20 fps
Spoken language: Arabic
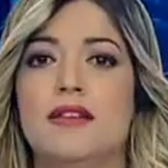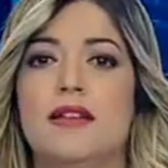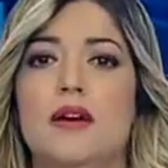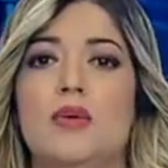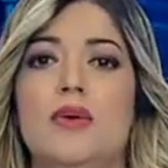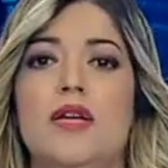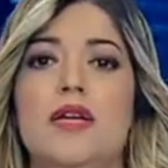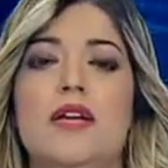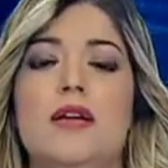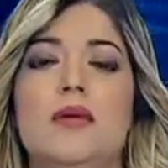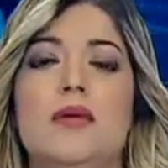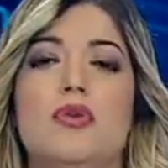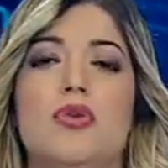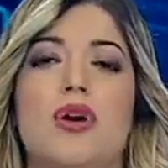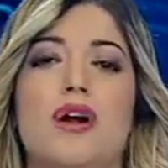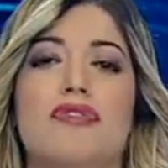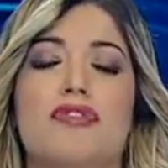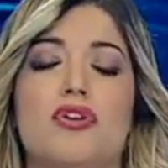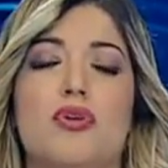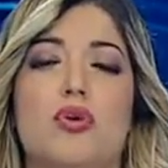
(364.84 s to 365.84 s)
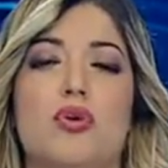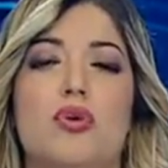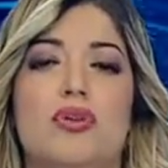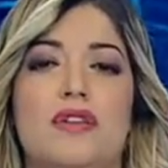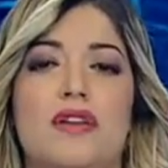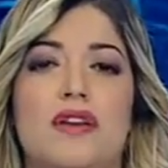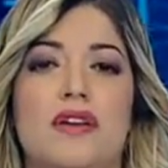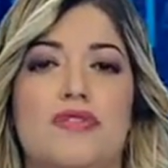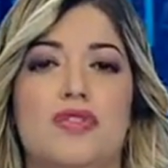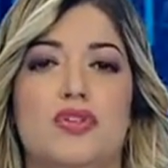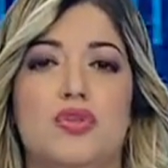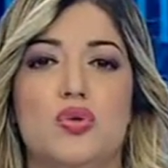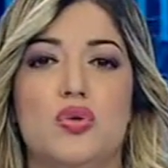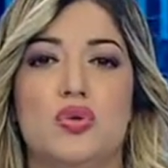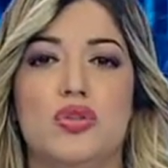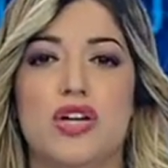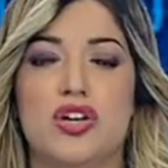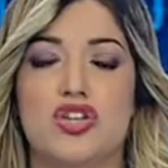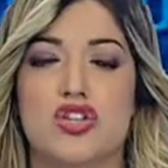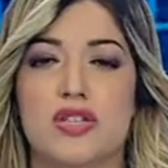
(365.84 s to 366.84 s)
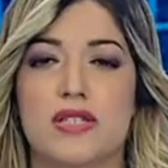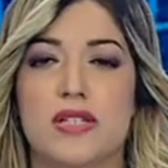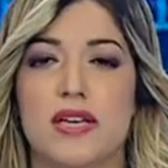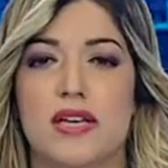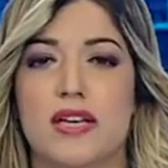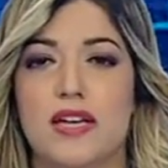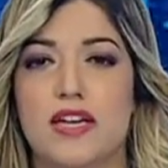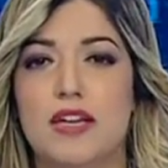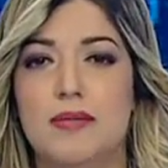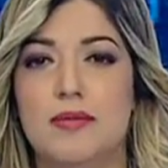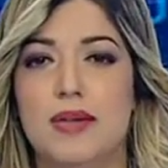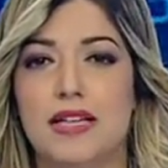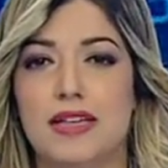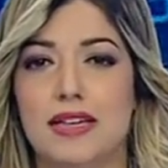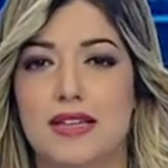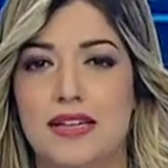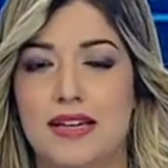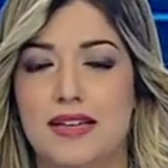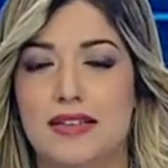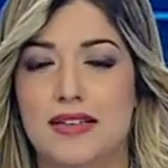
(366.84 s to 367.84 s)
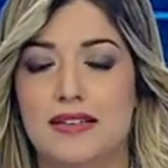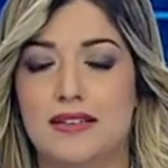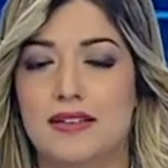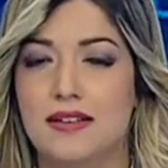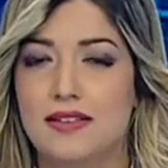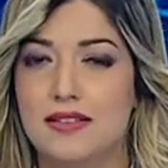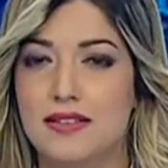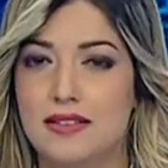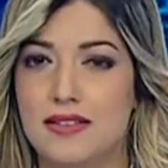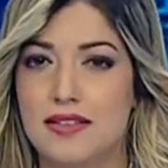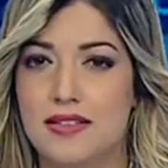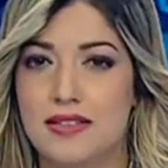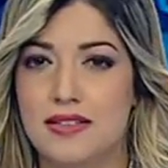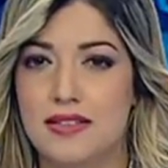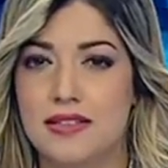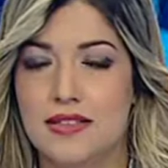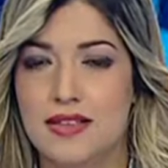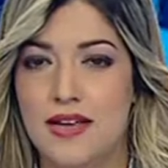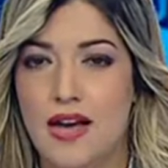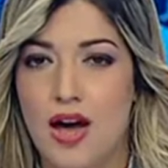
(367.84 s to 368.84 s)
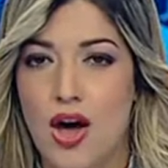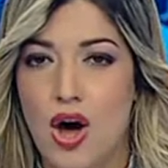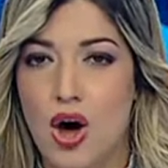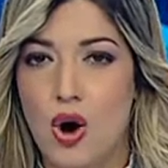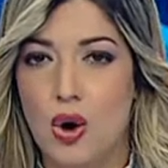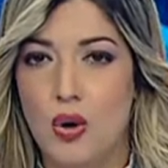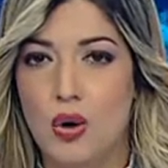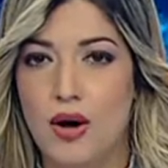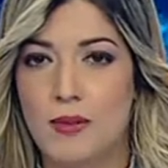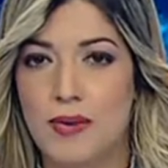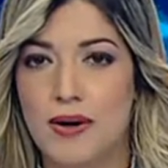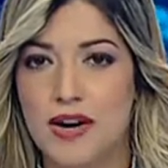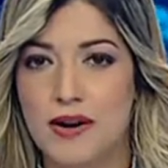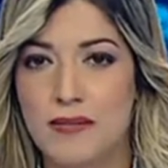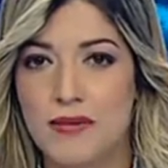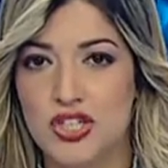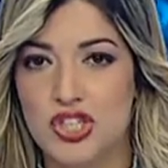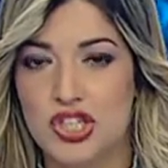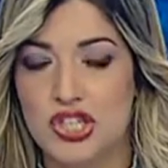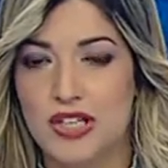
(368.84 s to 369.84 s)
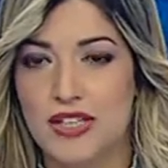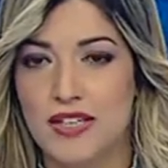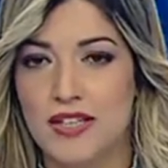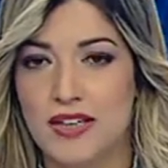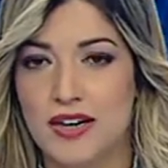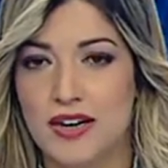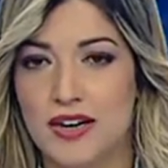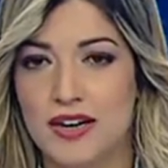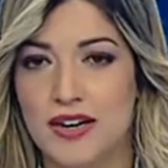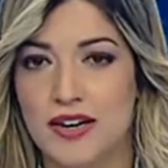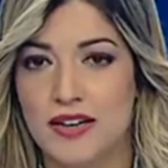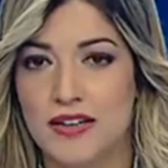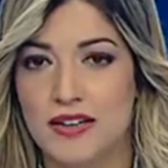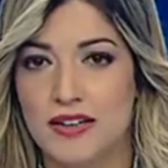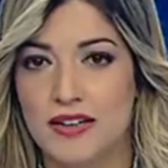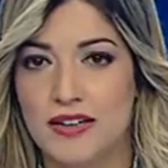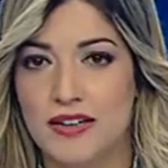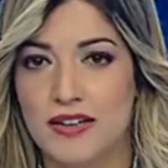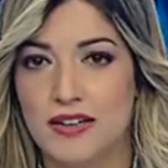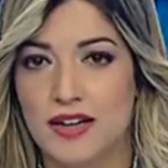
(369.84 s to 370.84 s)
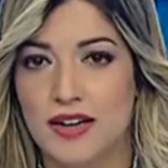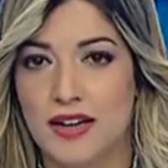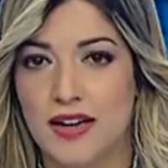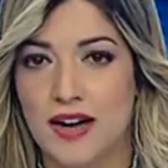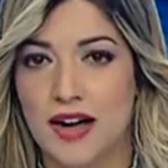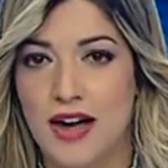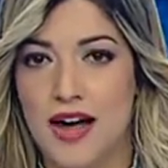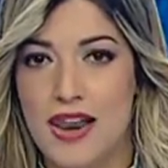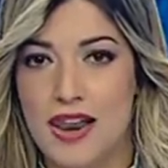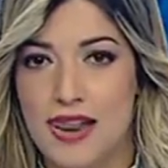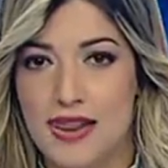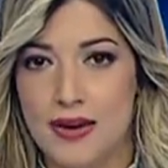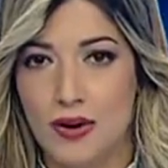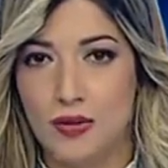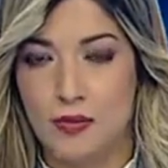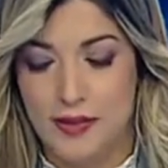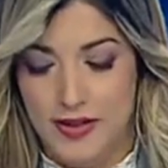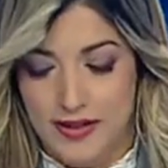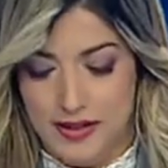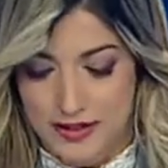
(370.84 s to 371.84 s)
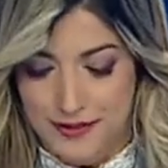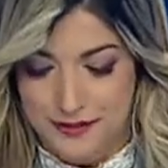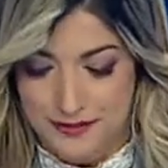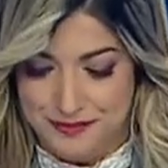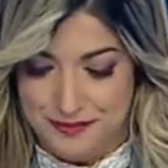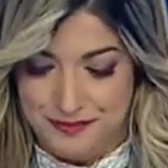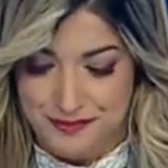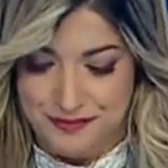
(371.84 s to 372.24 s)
الدولي يرافقه التلفزيون الجزائري من خلال تغطيته وبرامجه الرياضية اليومية